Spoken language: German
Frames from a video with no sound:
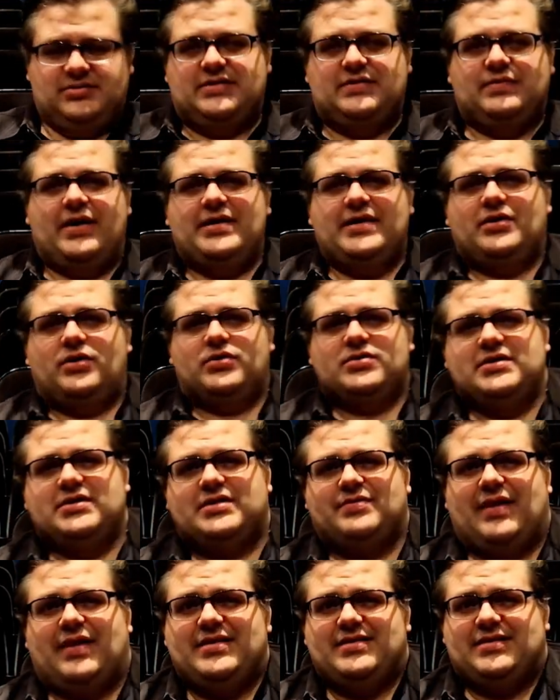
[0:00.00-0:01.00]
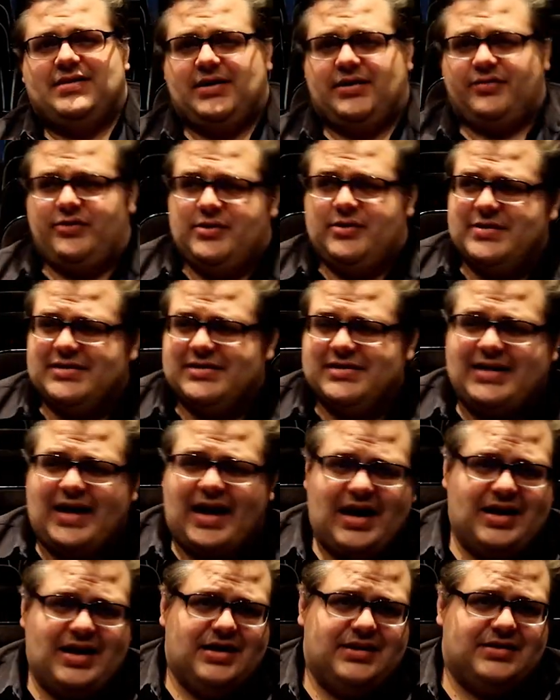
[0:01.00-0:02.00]
2020er Filme sind
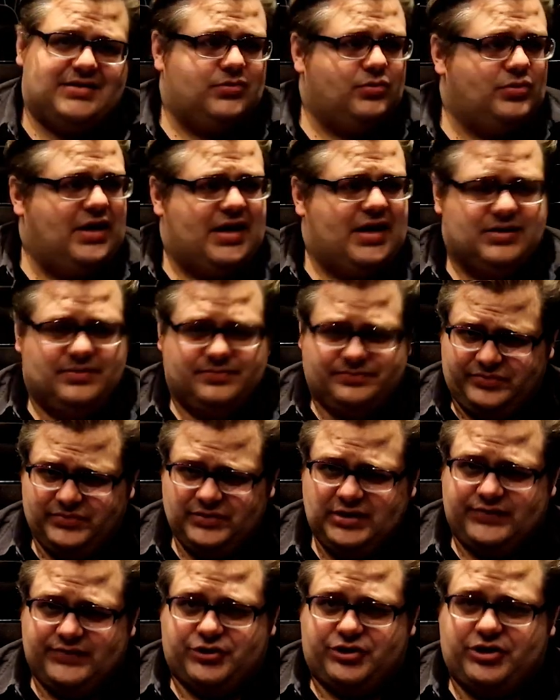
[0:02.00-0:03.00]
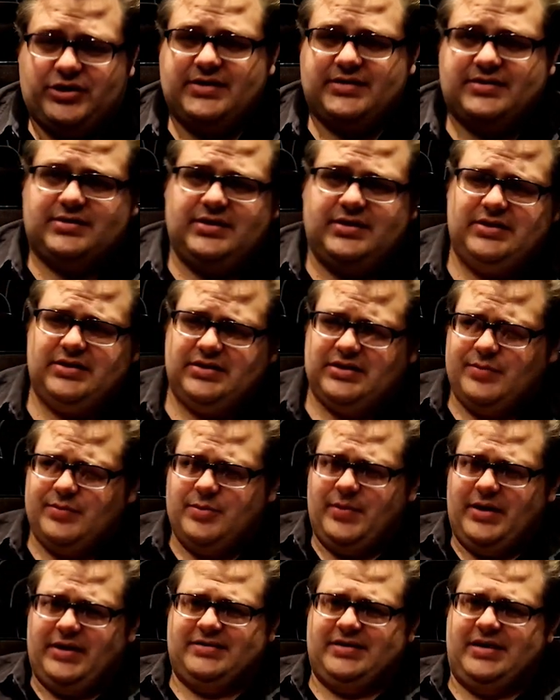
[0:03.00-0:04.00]
alle zu lang. Ich verstehe das nicht, kann mir
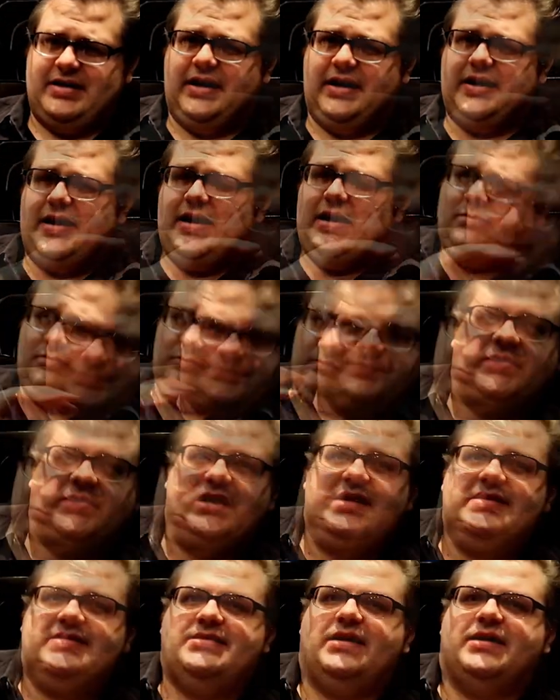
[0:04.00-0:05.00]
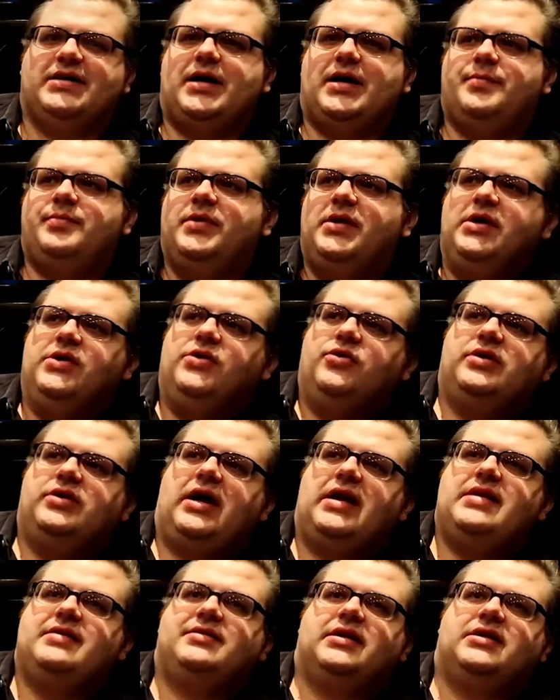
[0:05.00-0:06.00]
mal das einer erklären. Instagram und
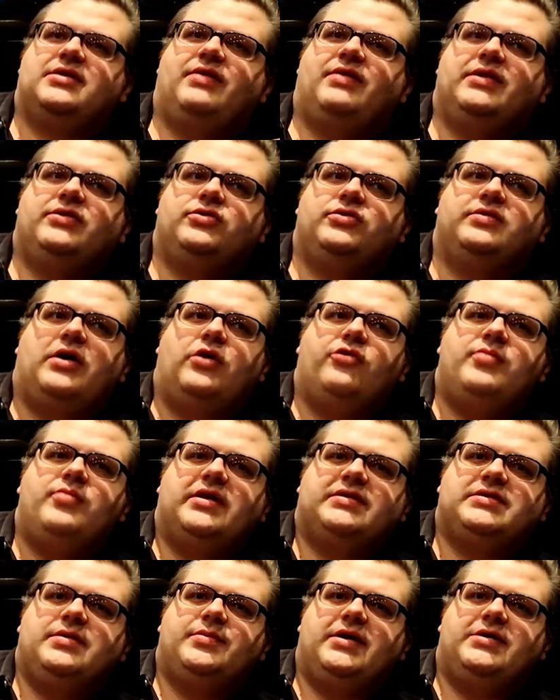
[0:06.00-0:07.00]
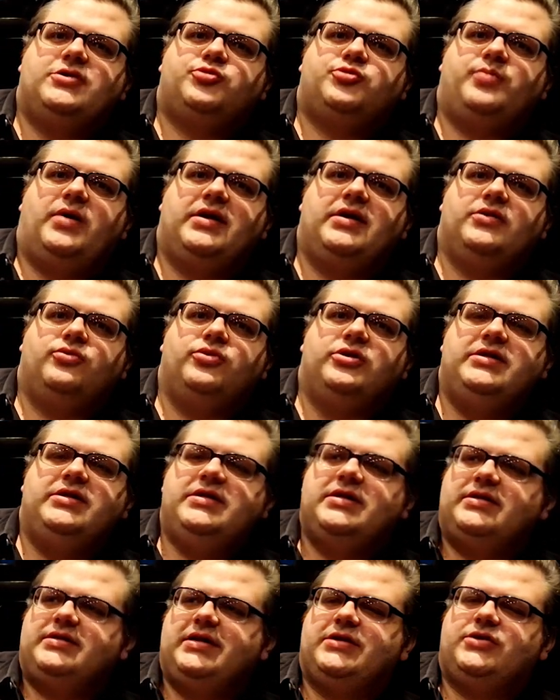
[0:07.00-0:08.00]
alles hat quasi unsere Aufmerksamkeitsspanne
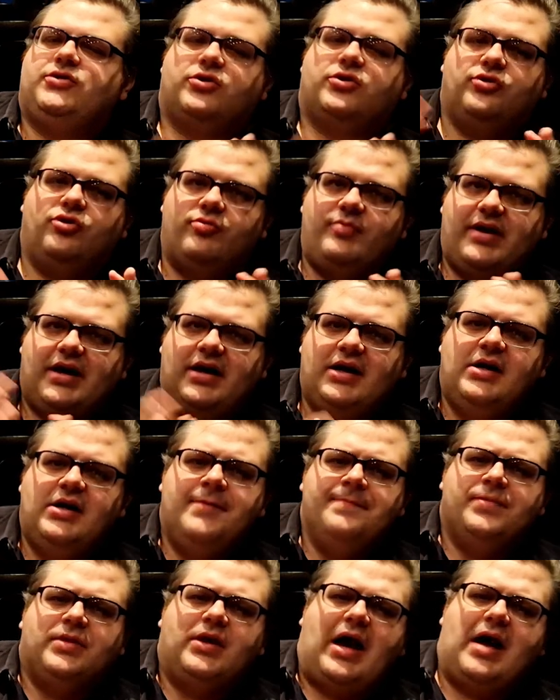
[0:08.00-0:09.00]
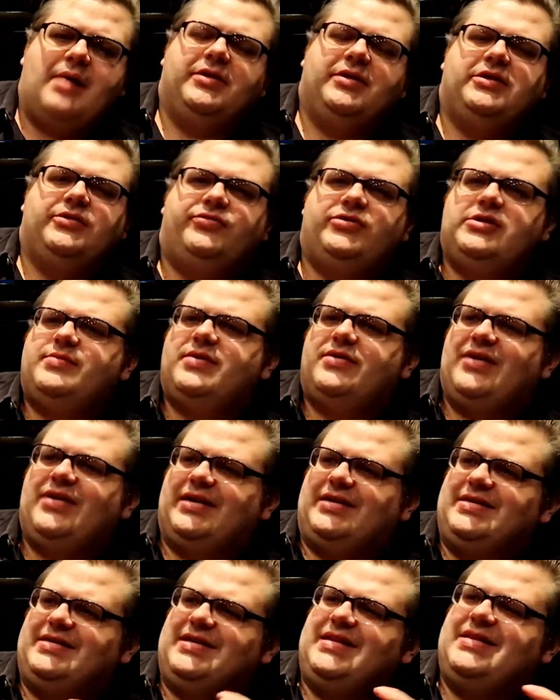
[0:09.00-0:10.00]
ruiniert, TikTok noch mehr. Aber die Filme
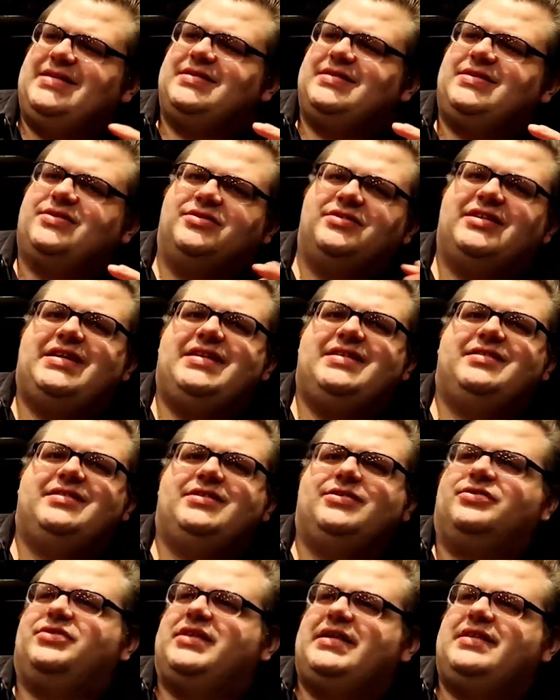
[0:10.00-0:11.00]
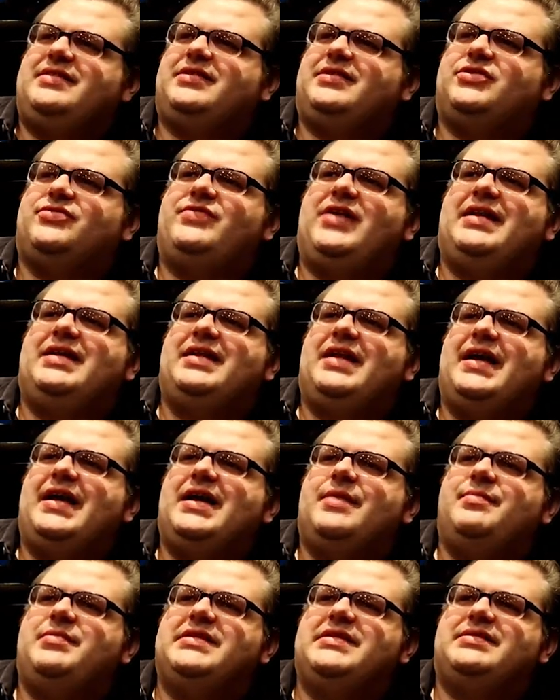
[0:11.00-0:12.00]
werden dehnen sich und dehnen sich und dehnen sich und werden
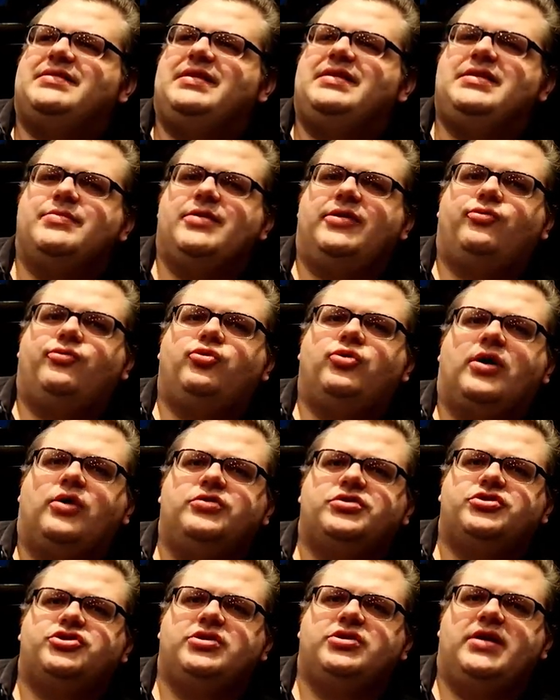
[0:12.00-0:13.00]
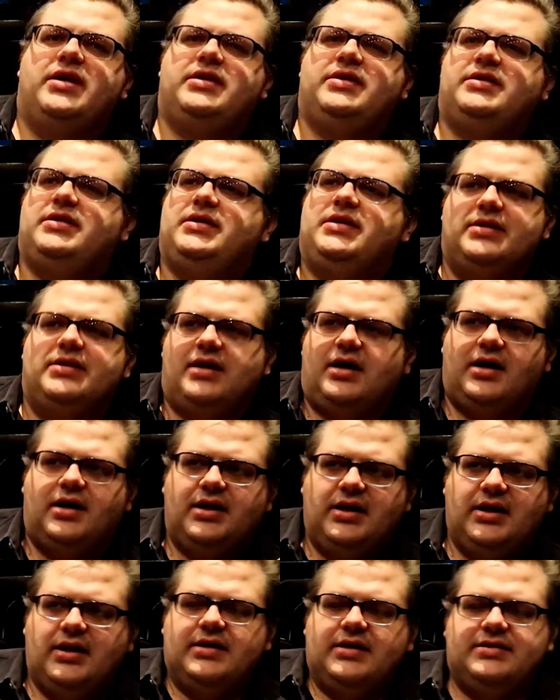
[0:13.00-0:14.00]
länger mit Szenen, die man früher rausgeschnitten hätte, die in der
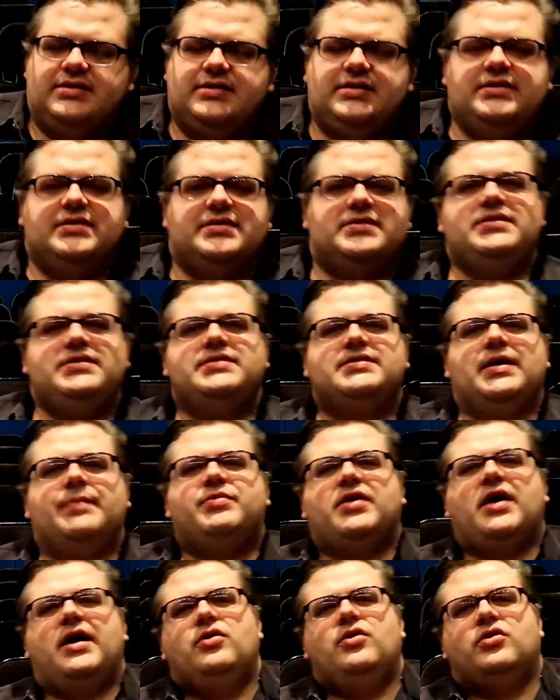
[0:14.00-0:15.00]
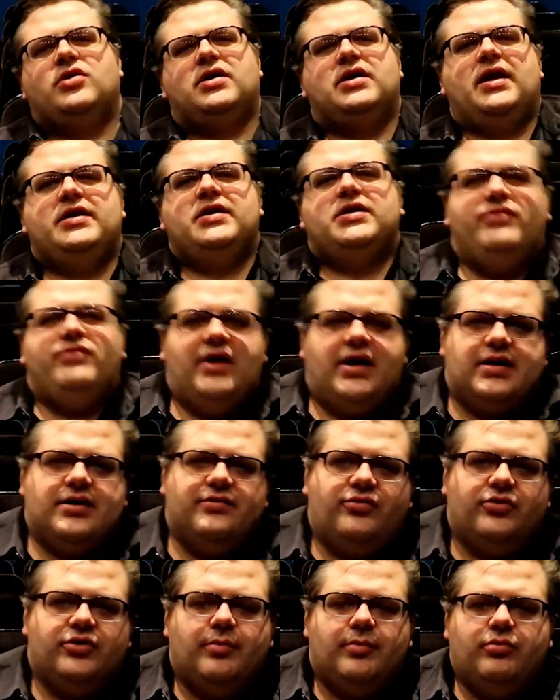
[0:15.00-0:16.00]
Deleted Scenes Abteilung gelandet werden
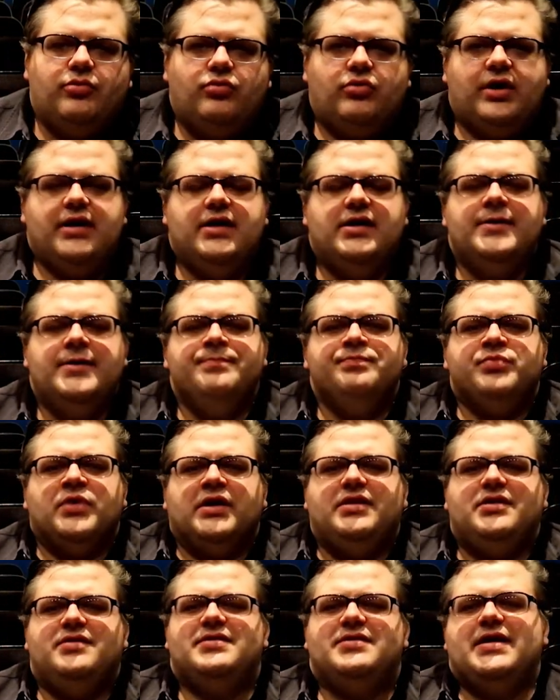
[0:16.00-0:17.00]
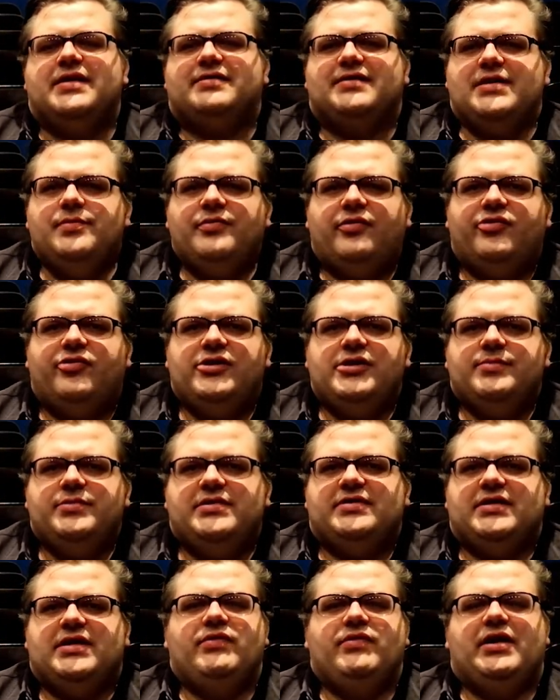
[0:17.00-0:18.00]
von der Blu-ray. Die sind jetzt im Film, die
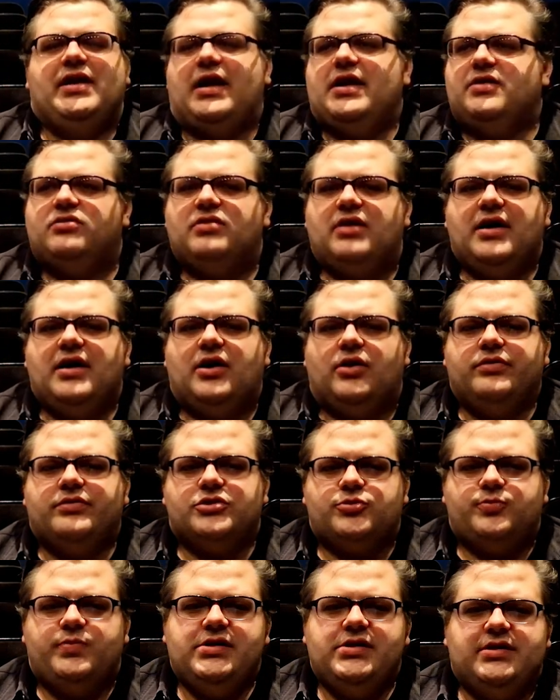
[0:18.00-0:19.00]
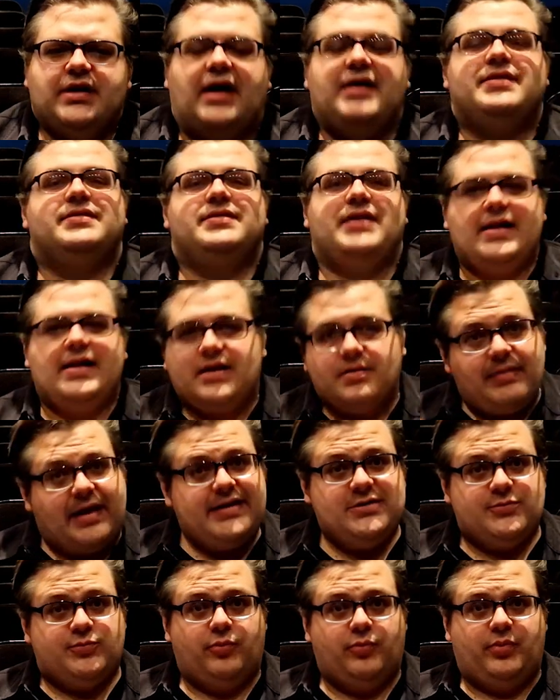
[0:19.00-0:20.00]
Szenen werden alle zu lang ausgespielt. Also es ist ein
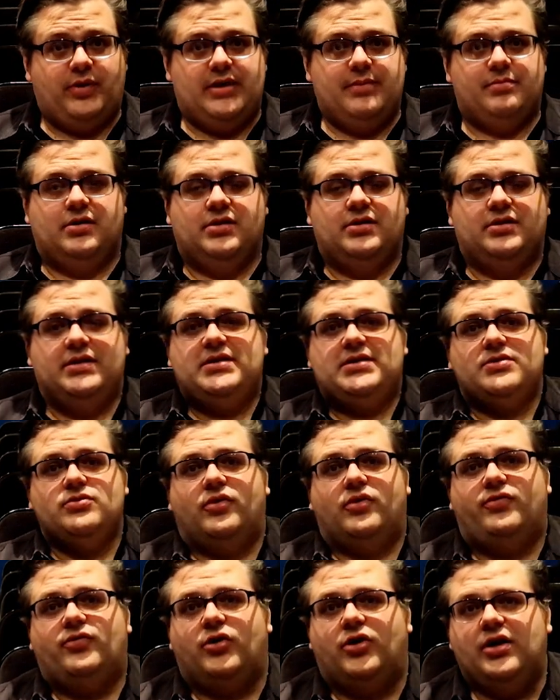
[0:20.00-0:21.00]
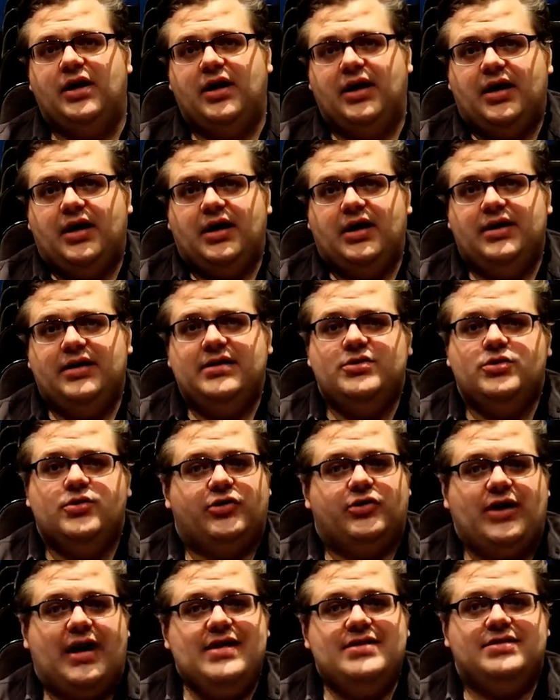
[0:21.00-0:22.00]
allgemeines Problem, nicht nur von, äh, nicht nur
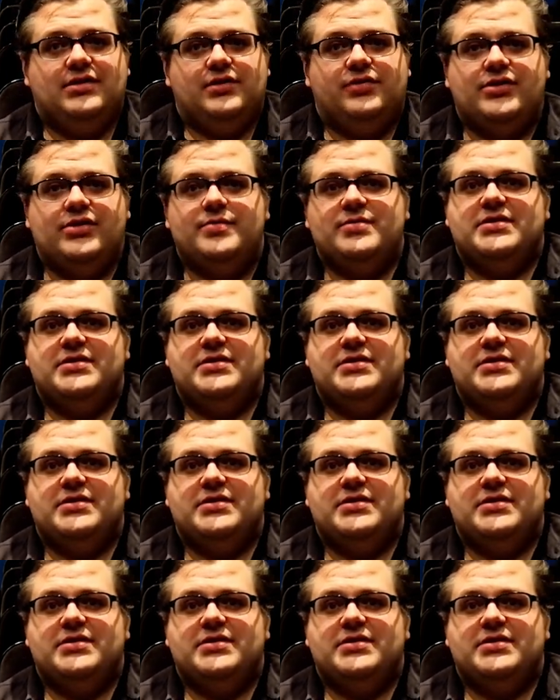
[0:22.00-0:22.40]
von einzelnen Filmen.